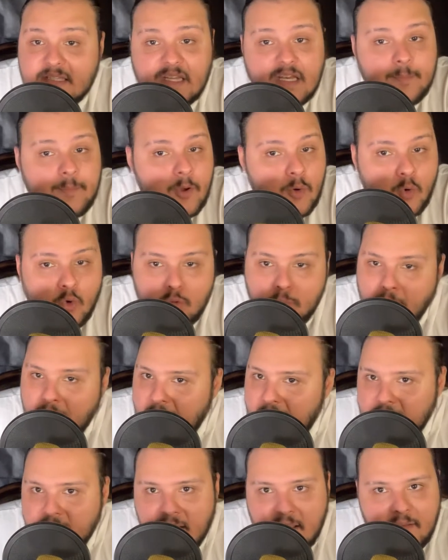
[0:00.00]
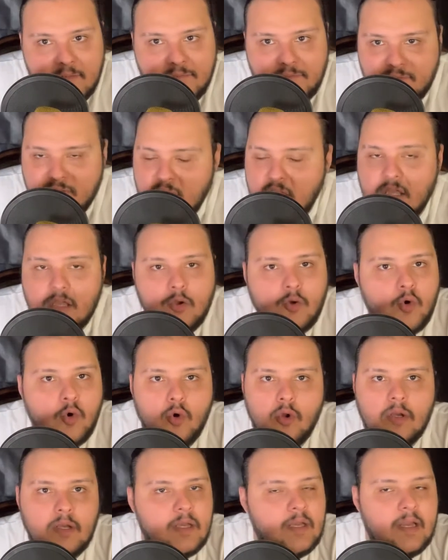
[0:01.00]
اللي موجود معانا في
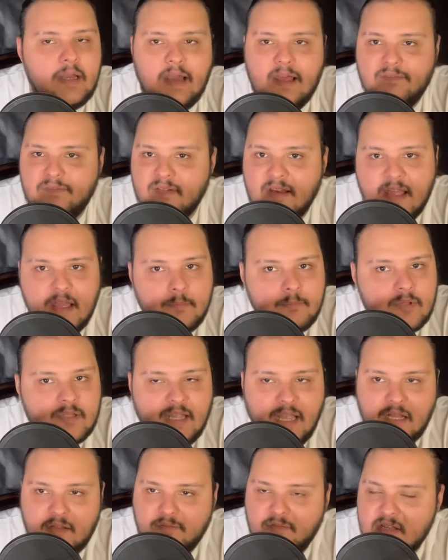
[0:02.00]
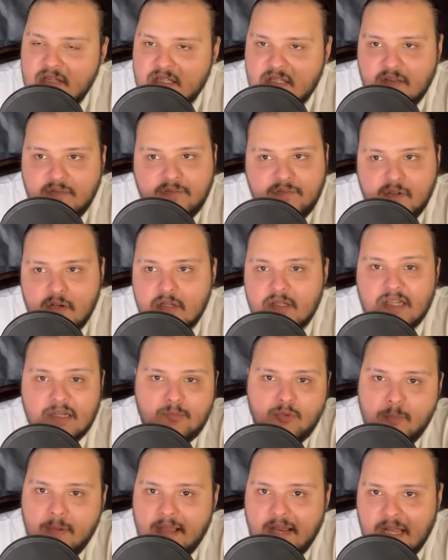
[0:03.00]
كل الافلام بتاعت فاست اند فيوريوس
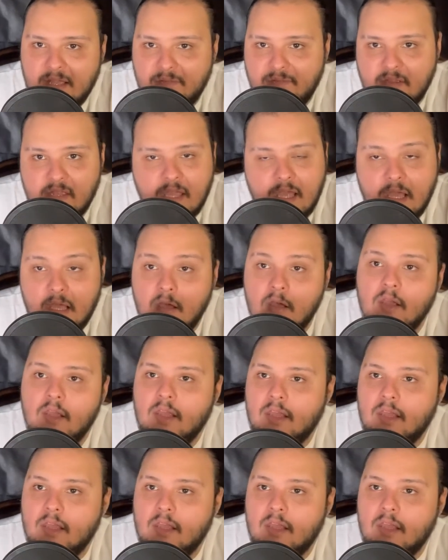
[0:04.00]
المبالغ فيها